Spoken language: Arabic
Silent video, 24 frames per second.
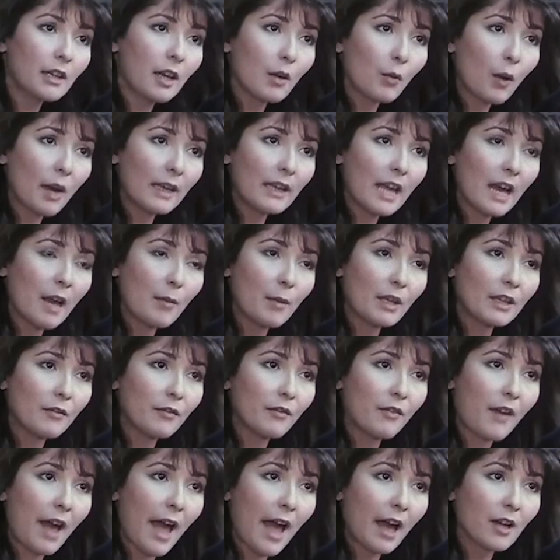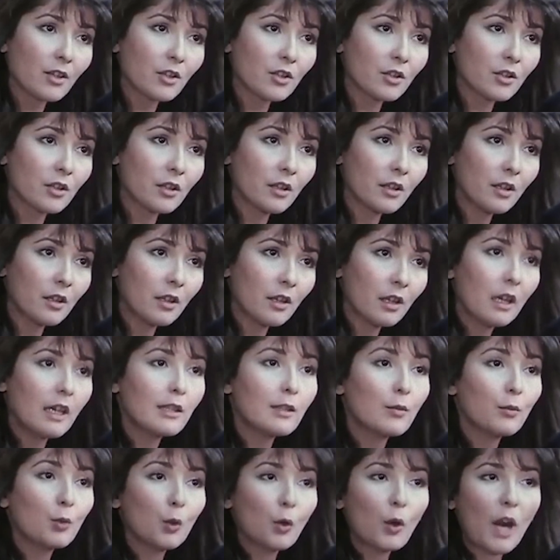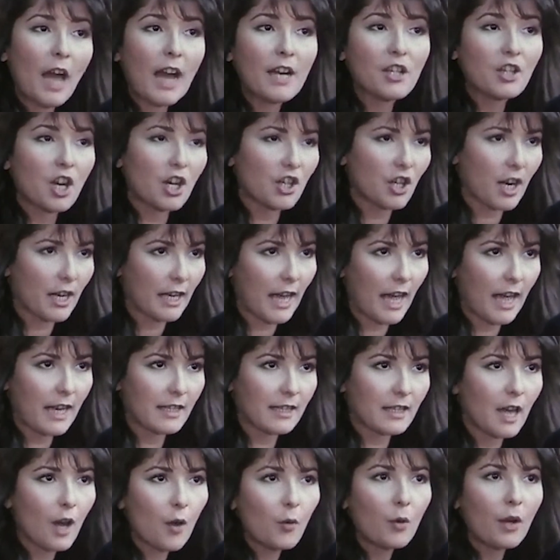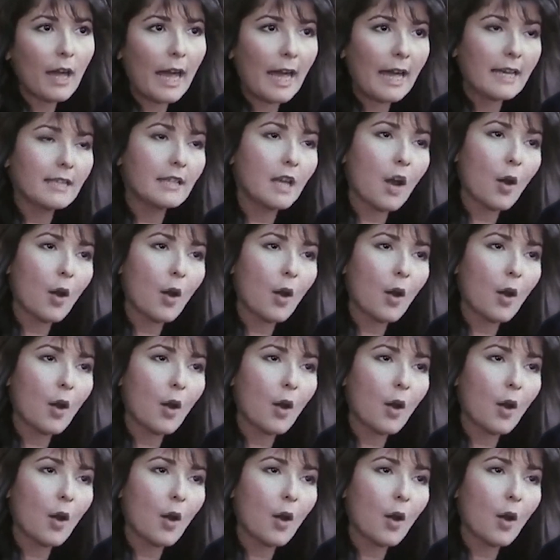لوحدها ما تنفعش لازم تقول عايشة عشان كذا وكذا